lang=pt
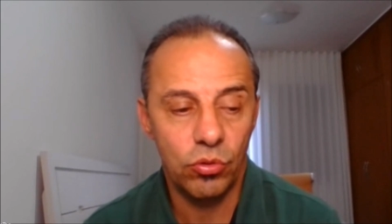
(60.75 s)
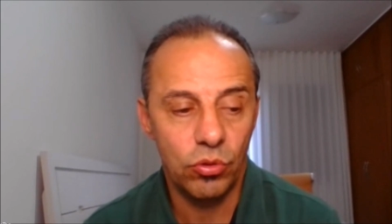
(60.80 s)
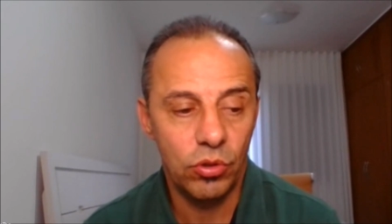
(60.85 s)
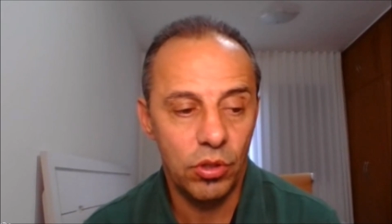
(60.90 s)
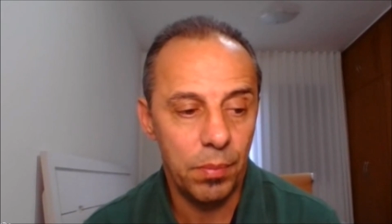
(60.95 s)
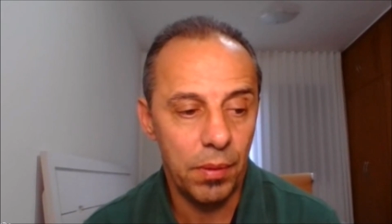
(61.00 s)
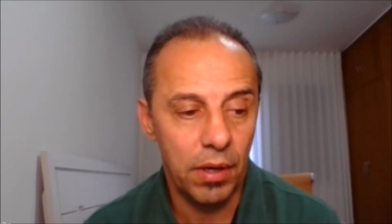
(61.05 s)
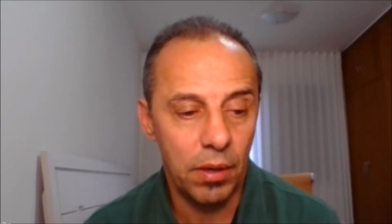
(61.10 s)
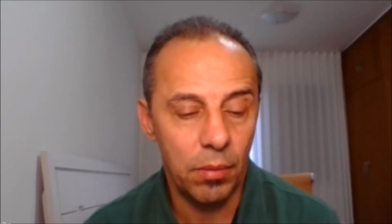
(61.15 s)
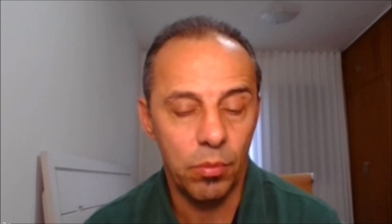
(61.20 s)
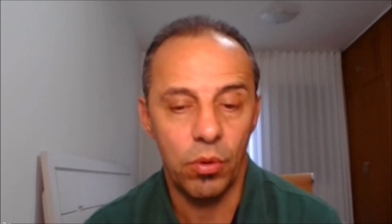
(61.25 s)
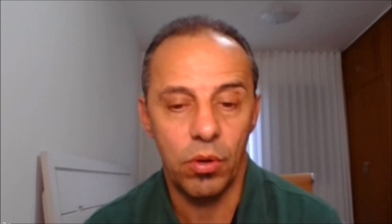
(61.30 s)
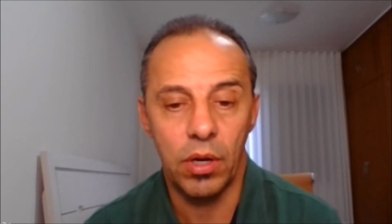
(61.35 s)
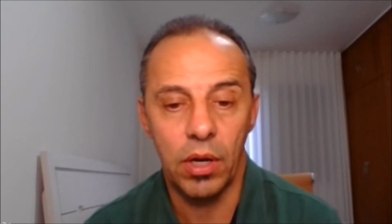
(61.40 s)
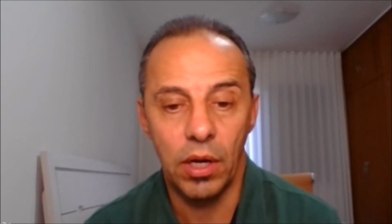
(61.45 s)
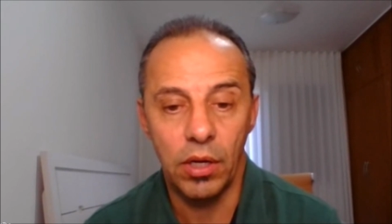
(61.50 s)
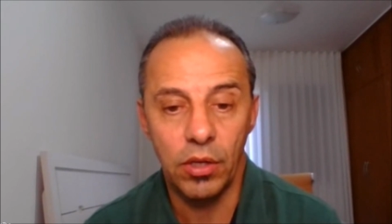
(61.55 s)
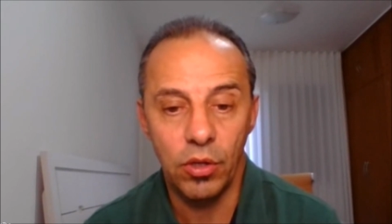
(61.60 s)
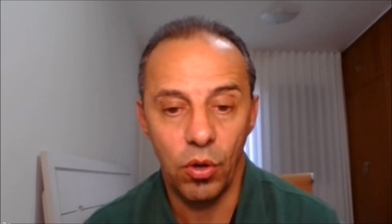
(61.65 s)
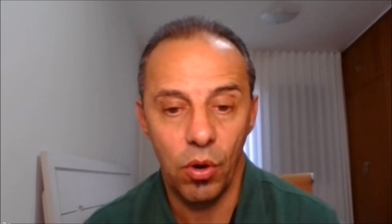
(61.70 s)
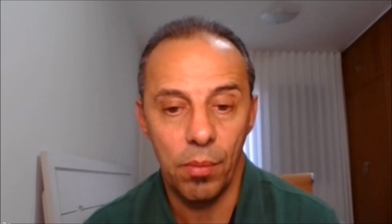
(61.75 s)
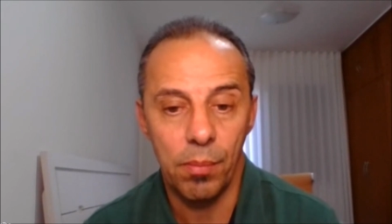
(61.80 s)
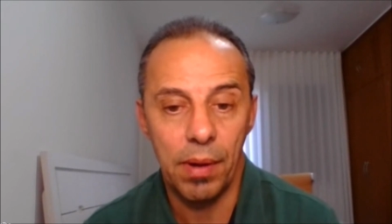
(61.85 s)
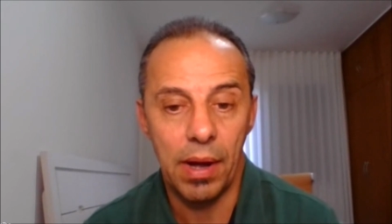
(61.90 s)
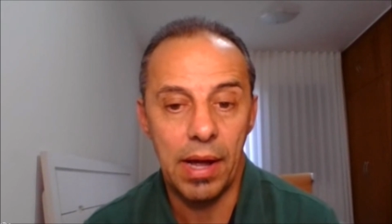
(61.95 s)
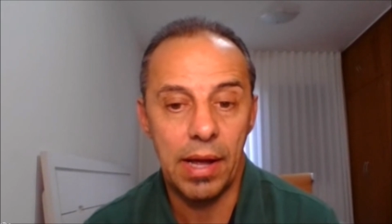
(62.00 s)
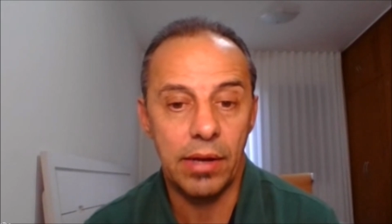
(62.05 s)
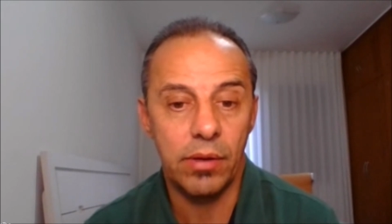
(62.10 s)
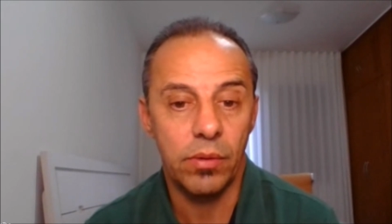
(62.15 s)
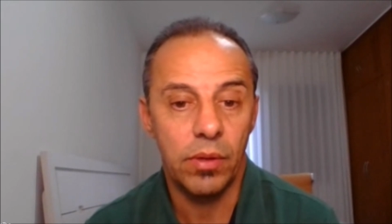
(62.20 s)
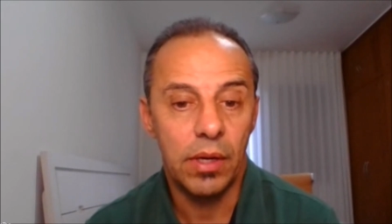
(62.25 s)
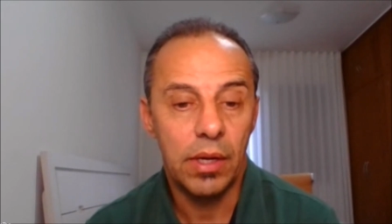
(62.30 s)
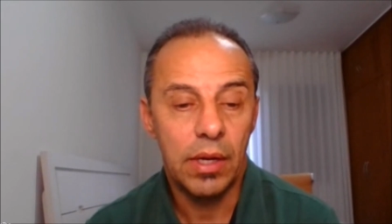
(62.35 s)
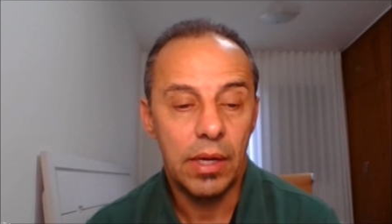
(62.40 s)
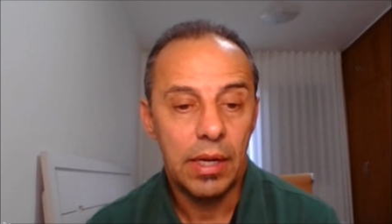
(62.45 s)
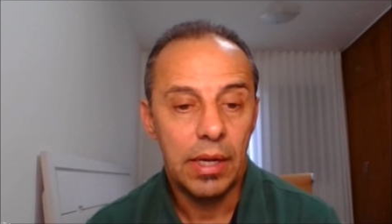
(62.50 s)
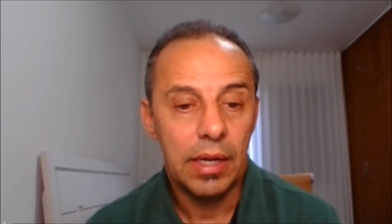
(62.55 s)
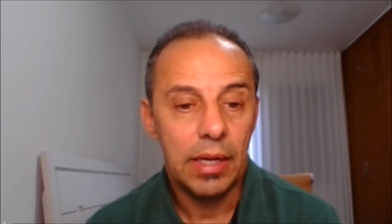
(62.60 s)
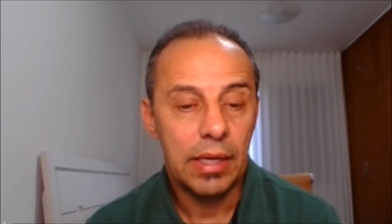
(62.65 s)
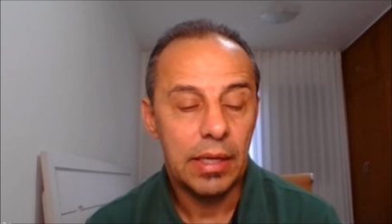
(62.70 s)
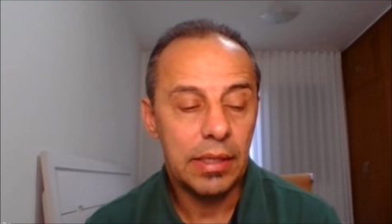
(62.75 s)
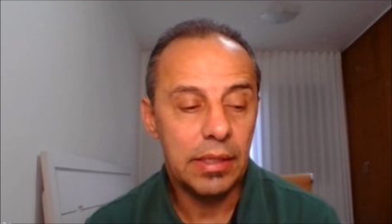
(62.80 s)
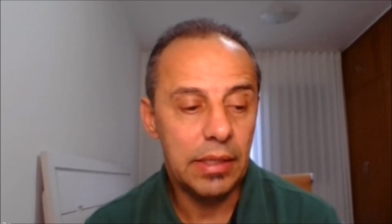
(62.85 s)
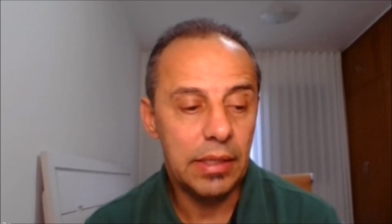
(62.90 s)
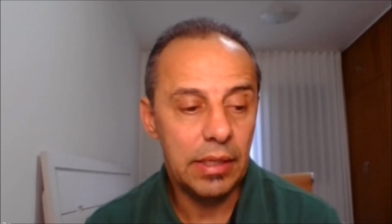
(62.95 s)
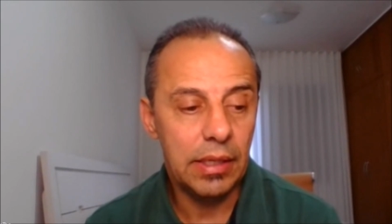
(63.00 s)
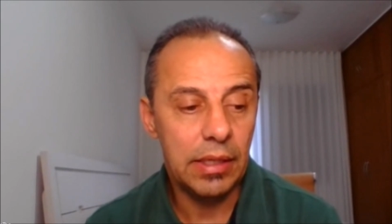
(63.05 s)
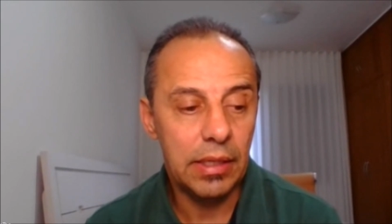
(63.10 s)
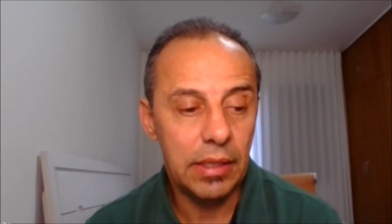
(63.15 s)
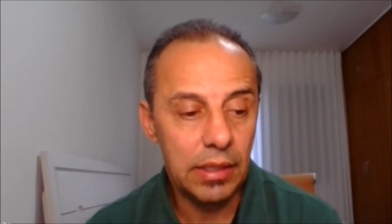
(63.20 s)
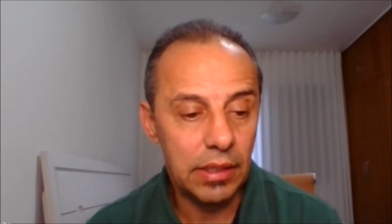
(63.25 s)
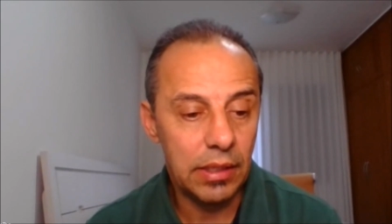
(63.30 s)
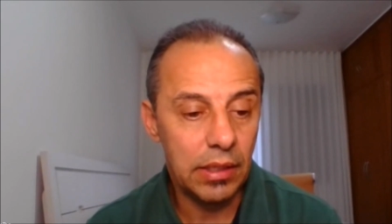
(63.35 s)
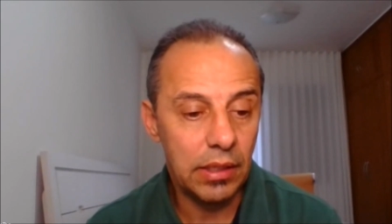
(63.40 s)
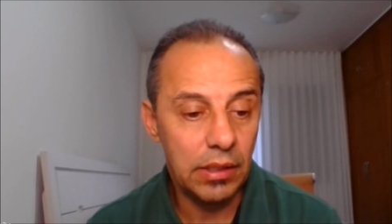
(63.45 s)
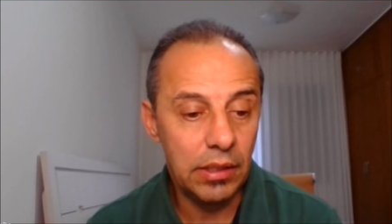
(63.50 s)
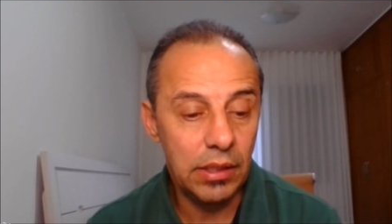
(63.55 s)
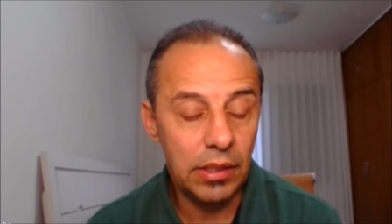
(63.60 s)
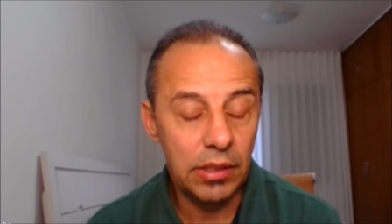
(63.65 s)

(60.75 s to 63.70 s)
Juninho Pernambucano e Romário. Nossa, e, é